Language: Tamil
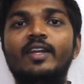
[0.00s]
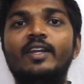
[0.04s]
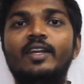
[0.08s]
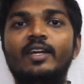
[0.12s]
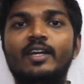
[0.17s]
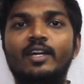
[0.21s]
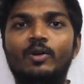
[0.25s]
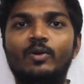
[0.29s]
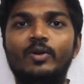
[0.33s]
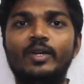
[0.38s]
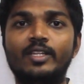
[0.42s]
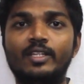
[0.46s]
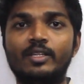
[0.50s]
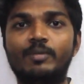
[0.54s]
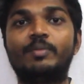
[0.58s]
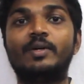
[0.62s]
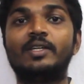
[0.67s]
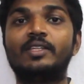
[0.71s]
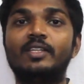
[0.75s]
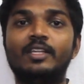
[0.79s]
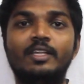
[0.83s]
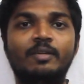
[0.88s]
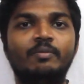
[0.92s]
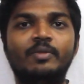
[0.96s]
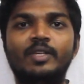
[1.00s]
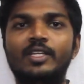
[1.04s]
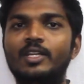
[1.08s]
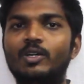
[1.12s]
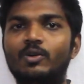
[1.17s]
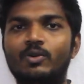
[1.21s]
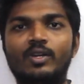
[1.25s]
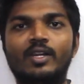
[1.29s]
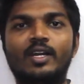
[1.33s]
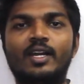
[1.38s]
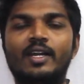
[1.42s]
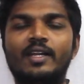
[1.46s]
வேண்டிய அவங்க எதிர்பார்த்த நிம்மதி
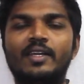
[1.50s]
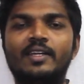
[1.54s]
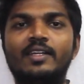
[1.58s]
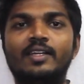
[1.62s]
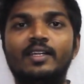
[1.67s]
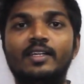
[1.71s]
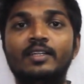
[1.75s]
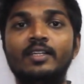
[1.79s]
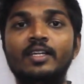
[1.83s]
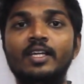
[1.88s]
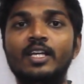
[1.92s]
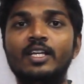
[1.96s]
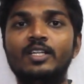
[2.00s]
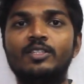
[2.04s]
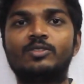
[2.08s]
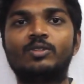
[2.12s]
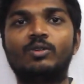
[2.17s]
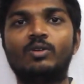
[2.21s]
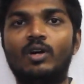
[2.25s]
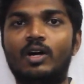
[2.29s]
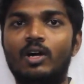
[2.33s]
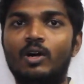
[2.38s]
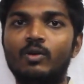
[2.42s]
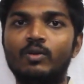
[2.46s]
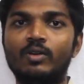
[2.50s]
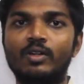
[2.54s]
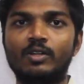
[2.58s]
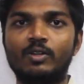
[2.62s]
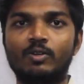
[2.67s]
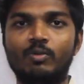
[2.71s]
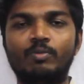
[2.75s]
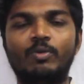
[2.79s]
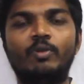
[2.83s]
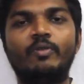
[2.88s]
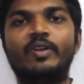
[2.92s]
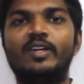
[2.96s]
அவங்களுக்கு கிடைக்கல ஸோ அவங்க
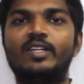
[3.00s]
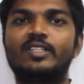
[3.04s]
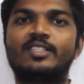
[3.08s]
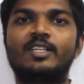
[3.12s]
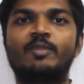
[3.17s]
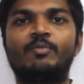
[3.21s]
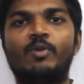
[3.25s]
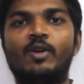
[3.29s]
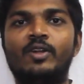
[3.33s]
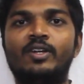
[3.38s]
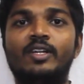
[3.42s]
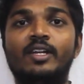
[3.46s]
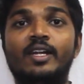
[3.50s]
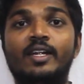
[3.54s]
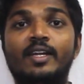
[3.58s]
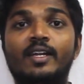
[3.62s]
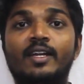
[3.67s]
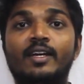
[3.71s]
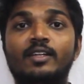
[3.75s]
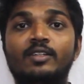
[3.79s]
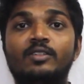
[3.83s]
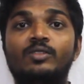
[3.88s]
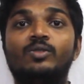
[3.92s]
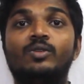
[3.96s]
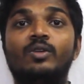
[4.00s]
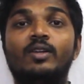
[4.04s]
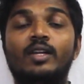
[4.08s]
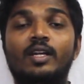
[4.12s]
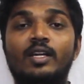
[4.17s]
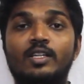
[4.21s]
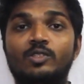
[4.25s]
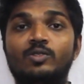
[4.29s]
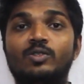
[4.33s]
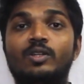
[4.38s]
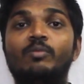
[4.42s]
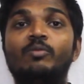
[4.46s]
ரொம்பவே டிசப்பாயிண்ட் ஆகிட்டாங்கன்னு
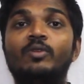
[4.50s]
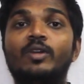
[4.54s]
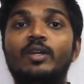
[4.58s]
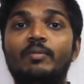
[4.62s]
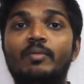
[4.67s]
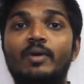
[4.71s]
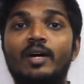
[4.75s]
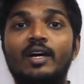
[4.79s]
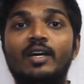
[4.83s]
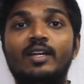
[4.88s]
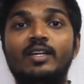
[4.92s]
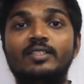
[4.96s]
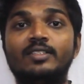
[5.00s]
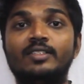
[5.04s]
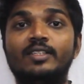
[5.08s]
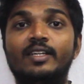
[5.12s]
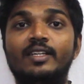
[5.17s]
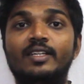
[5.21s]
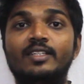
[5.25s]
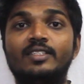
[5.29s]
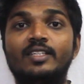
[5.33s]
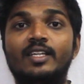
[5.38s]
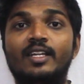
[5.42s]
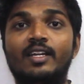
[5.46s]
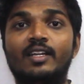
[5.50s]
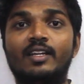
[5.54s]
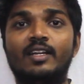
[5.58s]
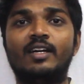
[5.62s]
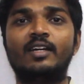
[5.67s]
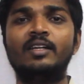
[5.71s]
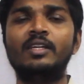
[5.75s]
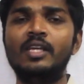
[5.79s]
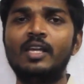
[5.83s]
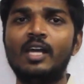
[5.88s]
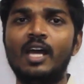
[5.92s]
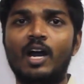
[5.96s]
சொல்லலாம் ஸோ நம்மளுடைய மகாராஜன் என்ன
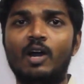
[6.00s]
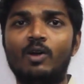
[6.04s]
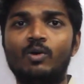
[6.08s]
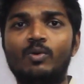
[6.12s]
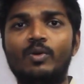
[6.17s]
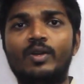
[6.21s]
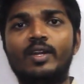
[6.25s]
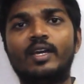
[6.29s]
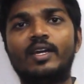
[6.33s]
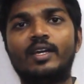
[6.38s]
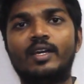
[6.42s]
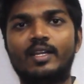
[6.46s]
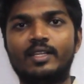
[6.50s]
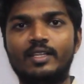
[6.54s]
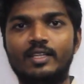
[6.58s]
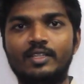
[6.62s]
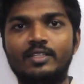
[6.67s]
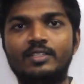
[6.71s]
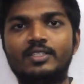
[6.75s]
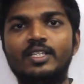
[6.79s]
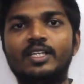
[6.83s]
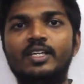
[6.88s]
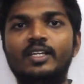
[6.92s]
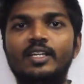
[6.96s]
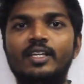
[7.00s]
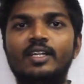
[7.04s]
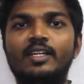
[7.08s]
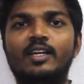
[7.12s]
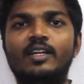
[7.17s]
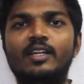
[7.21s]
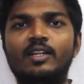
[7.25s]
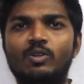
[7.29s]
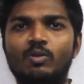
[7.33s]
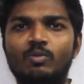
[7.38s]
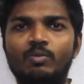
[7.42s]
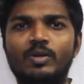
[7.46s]
செய்கிறாருன்னா அவருடைய அந்த
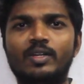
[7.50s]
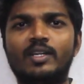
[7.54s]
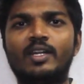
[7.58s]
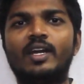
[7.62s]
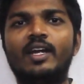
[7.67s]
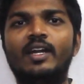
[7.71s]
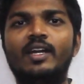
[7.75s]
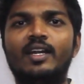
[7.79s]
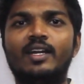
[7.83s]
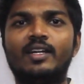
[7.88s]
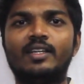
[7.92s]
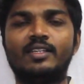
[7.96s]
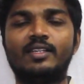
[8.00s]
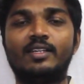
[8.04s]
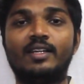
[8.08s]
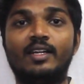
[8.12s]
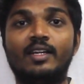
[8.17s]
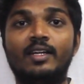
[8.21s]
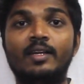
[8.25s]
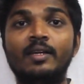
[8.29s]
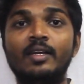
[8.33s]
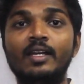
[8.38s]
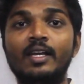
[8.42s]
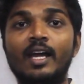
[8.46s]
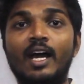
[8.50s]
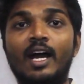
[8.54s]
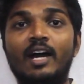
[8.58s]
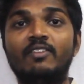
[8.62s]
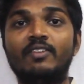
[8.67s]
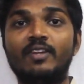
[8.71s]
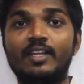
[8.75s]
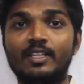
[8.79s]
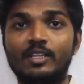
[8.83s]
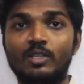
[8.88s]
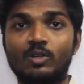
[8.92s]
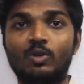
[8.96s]
ஜேர்னினால் ரொம்ப டயர்டானதுனால
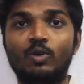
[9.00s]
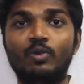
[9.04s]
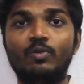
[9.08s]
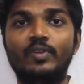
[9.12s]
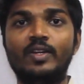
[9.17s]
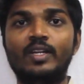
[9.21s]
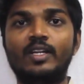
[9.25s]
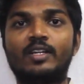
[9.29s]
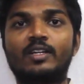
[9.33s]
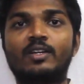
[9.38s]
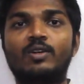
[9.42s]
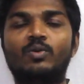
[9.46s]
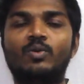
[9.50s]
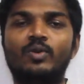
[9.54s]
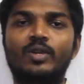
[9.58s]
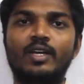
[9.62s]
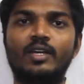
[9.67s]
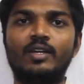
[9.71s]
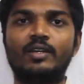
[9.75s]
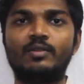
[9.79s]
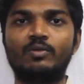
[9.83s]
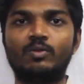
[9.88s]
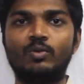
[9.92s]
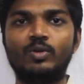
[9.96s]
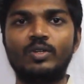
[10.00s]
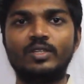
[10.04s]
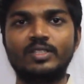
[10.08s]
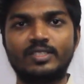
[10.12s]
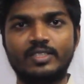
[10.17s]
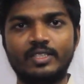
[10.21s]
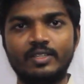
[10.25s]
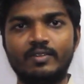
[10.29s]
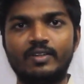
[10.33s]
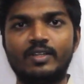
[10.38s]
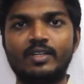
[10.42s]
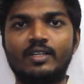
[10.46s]
அவர் அந்த கோவிலில் இருக்கக்கூடிய ஒரு
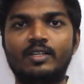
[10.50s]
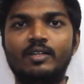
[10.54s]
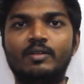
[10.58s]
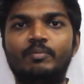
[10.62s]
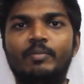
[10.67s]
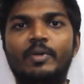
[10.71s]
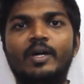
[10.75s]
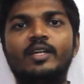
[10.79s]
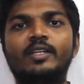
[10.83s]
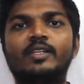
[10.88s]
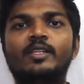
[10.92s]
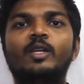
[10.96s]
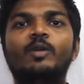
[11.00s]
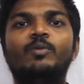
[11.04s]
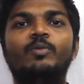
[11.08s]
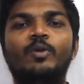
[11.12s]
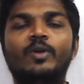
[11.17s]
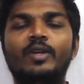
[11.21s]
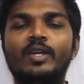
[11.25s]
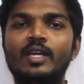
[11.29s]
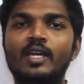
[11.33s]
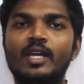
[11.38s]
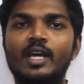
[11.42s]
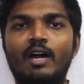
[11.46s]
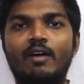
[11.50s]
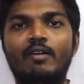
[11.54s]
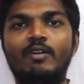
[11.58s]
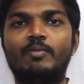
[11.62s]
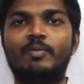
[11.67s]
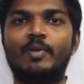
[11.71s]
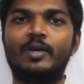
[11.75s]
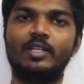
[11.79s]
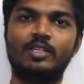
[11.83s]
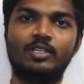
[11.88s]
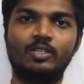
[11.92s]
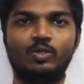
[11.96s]
சிவருக்கு பக்கத்தில் போய்
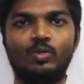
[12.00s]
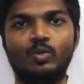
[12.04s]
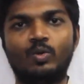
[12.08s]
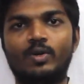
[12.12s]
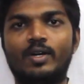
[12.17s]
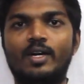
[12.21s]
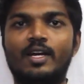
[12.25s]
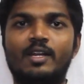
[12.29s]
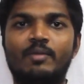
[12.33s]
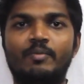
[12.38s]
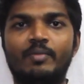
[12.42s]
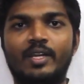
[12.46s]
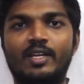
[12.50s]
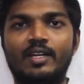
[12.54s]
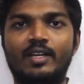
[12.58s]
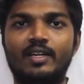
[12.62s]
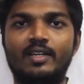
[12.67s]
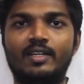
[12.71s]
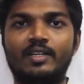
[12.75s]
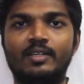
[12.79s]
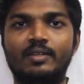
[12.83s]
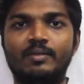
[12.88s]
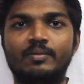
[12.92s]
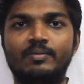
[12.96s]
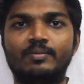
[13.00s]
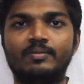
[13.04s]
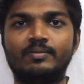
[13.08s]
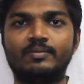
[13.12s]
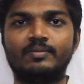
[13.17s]
அவர் படுத்து தூங்க ஆரம்பிக்கிறாரு